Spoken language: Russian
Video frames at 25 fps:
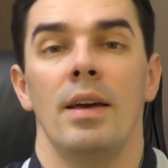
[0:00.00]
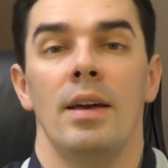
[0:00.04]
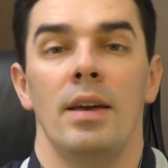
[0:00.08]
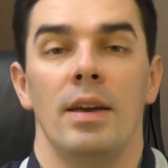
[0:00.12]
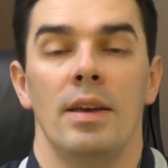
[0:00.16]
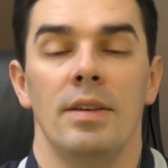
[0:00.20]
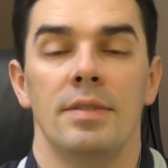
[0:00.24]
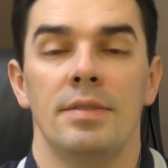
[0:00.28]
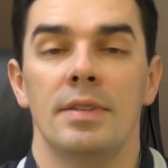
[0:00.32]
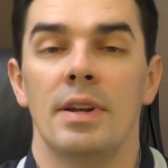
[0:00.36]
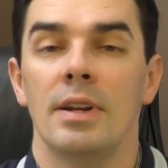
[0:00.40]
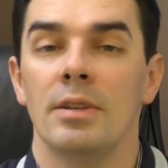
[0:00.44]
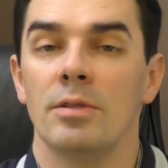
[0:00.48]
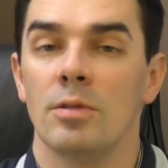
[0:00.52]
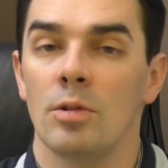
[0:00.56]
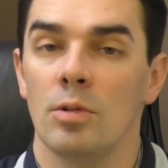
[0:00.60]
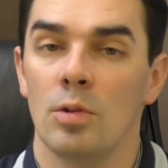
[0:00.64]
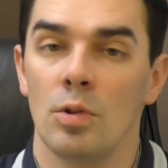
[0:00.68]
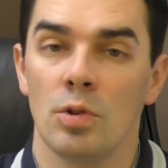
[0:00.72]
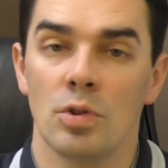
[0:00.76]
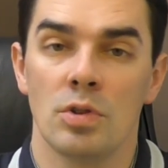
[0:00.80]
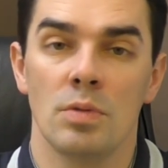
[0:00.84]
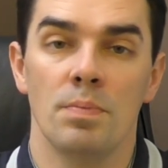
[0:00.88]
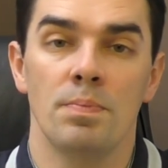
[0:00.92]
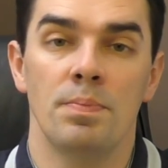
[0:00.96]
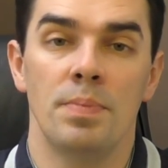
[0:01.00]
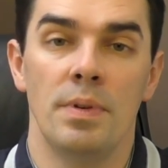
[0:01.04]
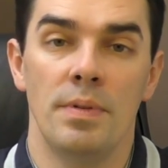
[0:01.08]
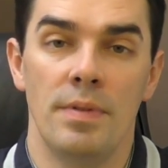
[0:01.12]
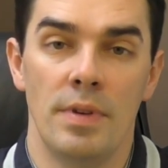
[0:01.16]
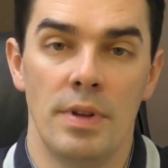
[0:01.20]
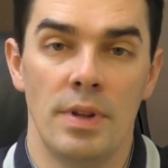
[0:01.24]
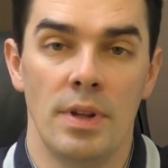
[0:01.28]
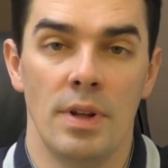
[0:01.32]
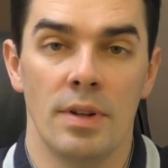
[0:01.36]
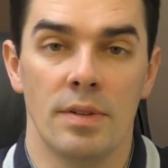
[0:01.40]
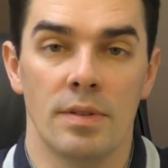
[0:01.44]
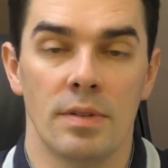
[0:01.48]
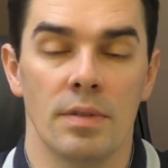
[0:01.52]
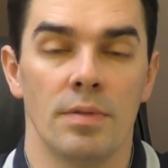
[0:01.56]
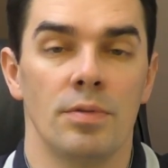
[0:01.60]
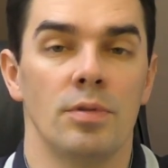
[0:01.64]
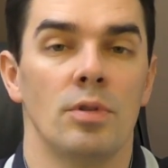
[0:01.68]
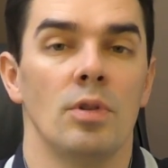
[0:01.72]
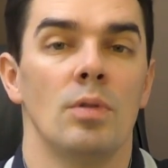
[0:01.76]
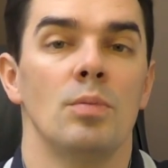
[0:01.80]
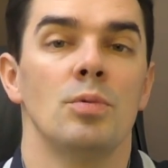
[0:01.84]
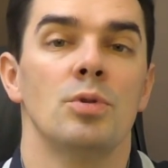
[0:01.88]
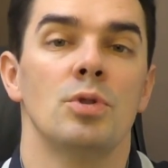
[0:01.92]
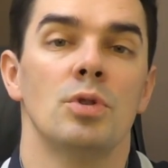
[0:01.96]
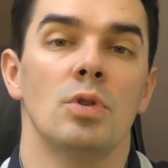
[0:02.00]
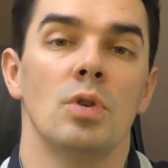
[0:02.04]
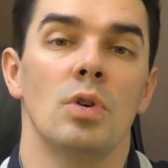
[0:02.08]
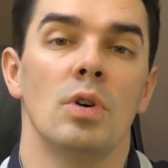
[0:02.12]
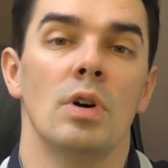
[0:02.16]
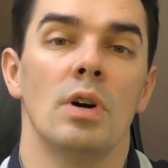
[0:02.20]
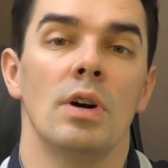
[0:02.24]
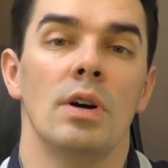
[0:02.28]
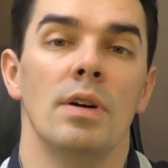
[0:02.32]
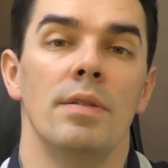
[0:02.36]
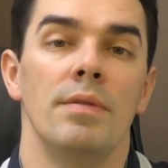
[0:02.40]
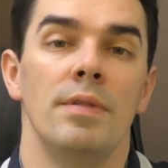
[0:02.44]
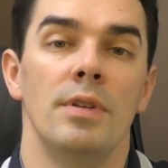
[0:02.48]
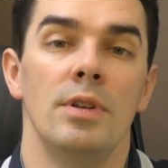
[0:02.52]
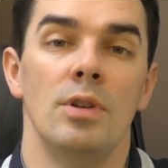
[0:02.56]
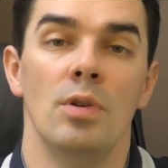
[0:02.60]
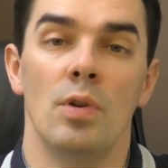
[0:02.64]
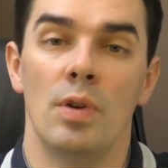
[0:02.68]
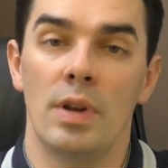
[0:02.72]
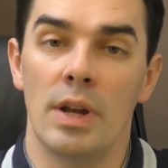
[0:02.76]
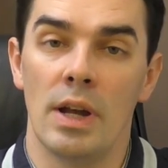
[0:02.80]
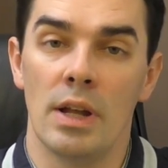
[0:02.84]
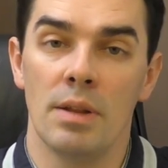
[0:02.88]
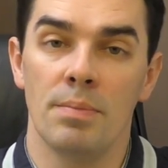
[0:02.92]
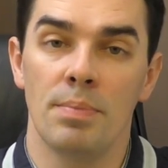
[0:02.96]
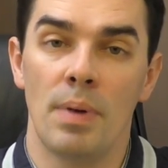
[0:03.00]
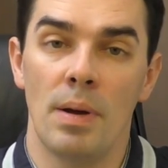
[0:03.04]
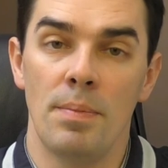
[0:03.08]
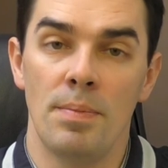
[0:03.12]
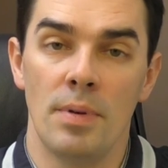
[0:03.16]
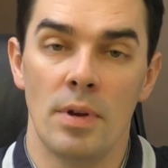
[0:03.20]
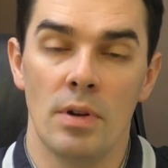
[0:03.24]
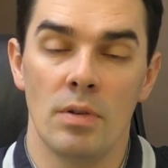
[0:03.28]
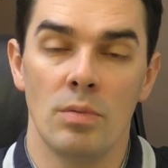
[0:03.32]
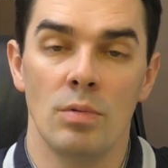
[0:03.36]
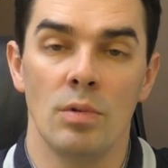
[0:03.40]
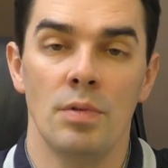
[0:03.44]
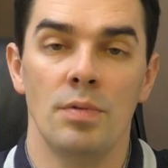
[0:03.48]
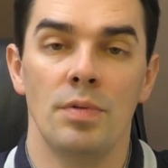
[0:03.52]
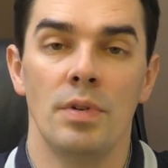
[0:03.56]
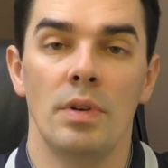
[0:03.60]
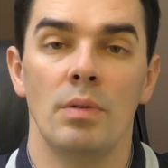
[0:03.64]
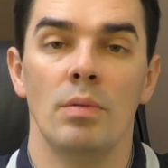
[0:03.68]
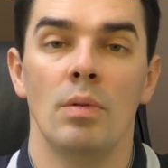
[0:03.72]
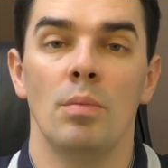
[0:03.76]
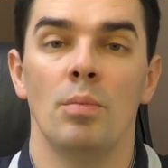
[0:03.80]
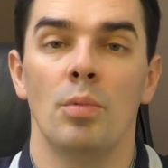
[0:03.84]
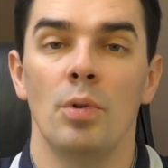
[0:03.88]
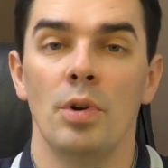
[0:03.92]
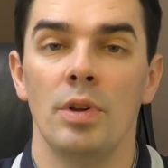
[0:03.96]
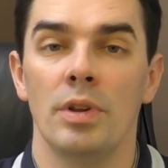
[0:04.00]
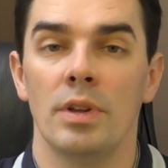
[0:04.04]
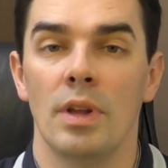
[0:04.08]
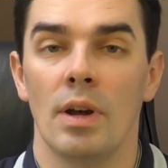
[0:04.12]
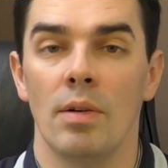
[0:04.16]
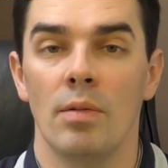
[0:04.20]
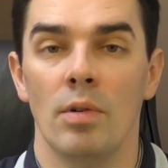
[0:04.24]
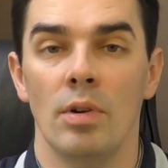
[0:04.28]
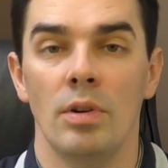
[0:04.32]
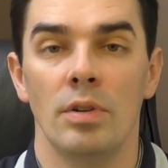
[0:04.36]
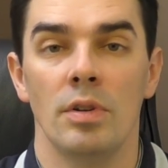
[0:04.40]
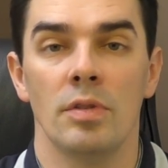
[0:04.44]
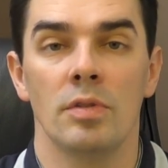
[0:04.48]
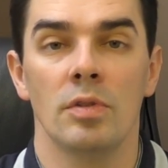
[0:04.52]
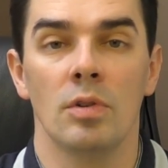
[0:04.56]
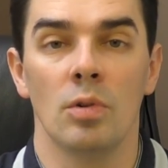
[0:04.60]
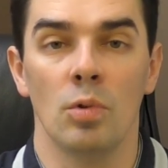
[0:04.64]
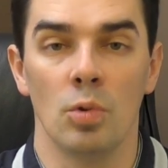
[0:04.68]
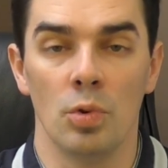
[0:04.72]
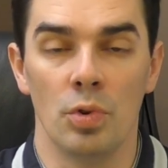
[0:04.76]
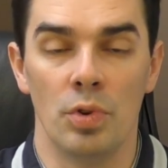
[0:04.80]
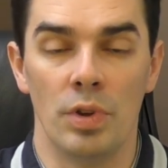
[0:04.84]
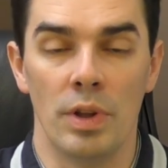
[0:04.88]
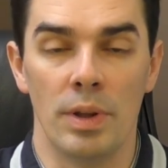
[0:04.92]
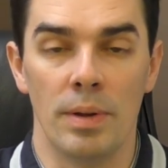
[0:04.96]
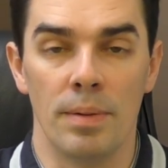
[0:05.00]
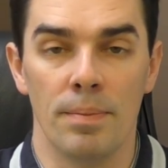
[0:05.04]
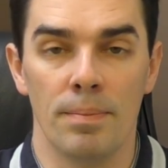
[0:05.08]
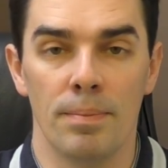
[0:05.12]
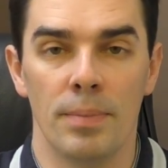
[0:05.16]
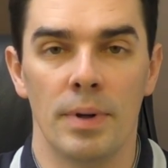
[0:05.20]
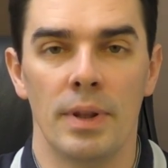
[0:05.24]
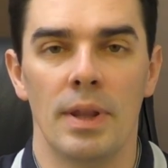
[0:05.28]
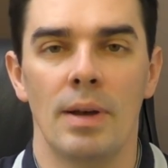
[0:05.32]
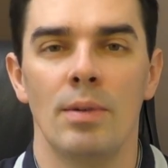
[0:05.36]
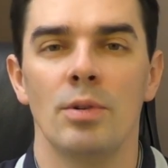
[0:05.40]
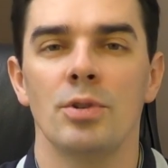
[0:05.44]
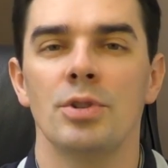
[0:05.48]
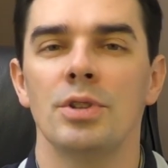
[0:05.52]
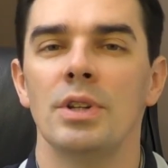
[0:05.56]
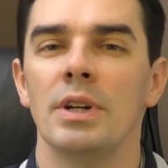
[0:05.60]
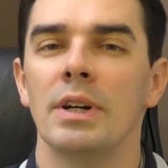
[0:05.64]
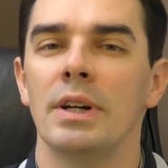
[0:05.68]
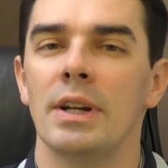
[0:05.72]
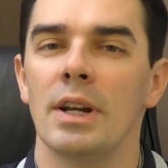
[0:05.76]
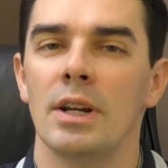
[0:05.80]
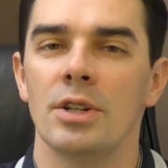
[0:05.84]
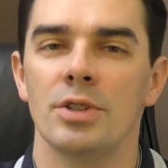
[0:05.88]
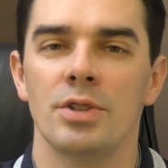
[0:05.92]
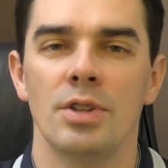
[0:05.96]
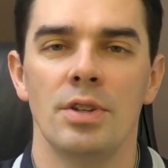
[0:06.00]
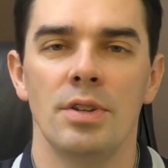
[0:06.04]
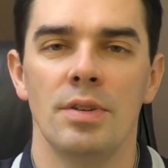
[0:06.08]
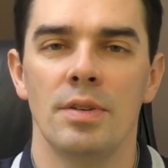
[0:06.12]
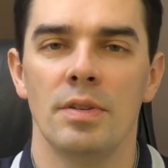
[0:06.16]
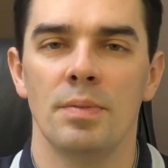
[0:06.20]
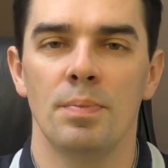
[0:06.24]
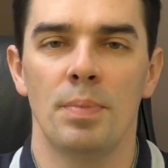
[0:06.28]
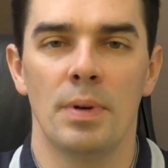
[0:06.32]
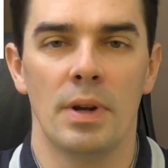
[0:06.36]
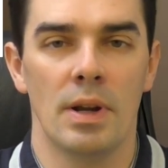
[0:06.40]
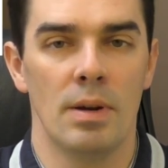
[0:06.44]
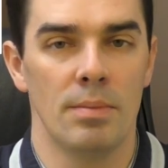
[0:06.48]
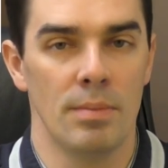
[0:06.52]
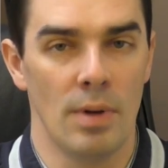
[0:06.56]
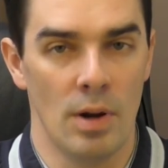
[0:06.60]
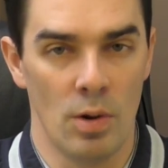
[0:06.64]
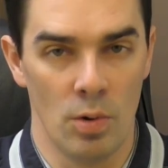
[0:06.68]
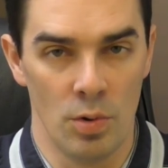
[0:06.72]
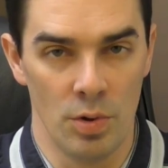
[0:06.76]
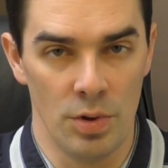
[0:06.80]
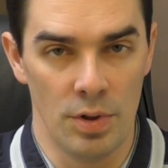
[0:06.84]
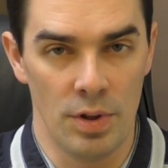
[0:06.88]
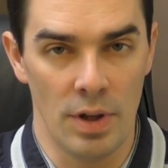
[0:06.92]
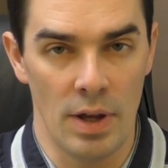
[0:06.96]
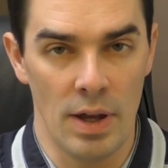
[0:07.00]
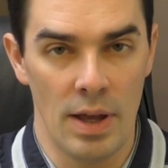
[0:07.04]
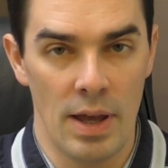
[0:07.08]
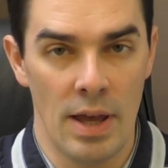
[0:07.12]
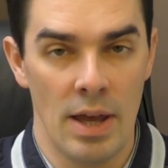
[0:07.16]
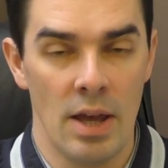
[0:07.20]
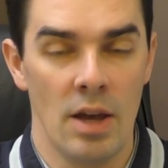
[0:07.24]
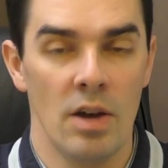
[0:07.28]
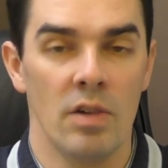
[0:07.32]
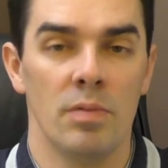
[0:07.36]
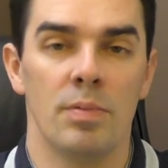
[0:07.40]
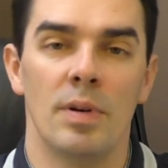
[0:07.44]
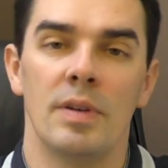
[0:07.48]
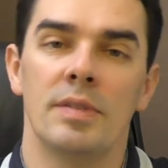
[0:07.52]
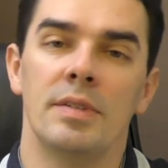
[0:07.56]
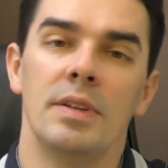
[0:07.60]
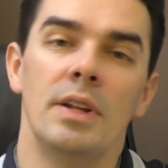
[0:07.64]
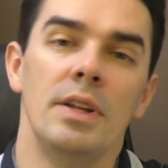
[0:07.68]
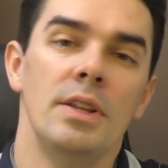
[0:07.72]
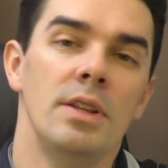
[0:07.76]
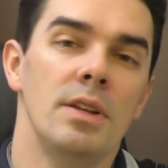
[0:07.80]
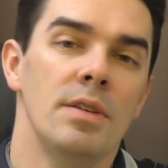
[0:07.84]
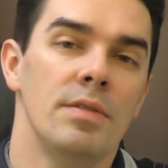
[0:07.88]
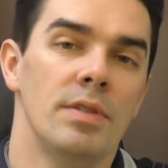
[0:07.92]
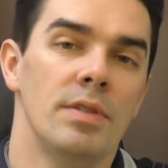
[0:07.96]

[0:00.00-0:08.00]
И сразу должен повиниться в том, что видеоряд по первому фильму будет довольно скудный, потому что граждане из Парамаунта в последнее